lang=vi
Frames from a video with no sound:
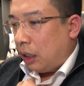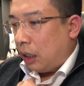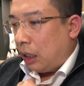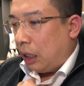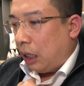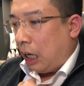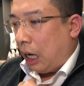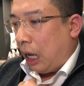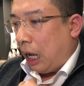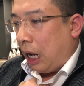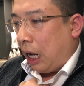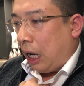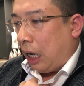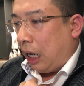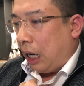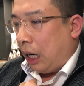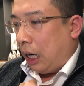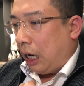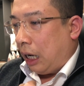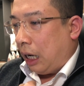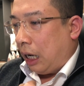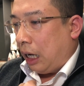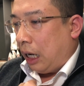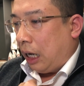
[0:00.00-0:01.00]
là
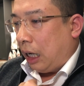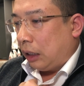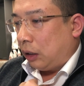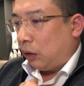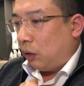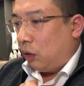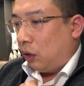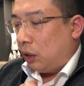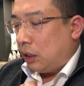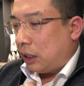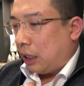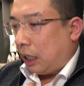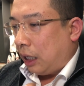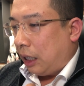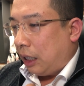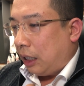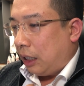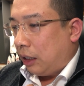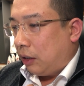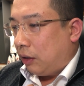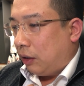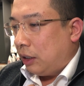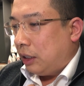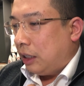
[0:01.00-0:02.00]
là là là tôi
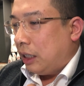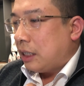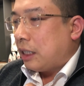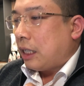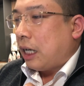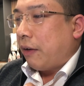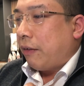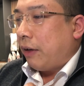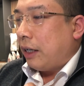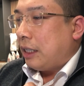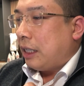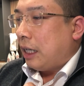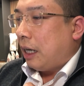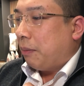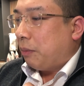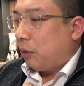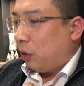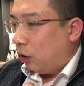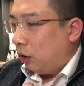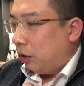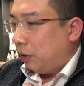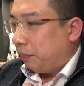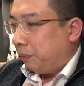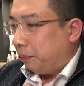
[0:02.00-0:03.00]
sẽ gọi chia sẻ với anh chị em
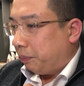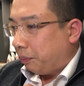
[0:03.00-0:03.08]
thôi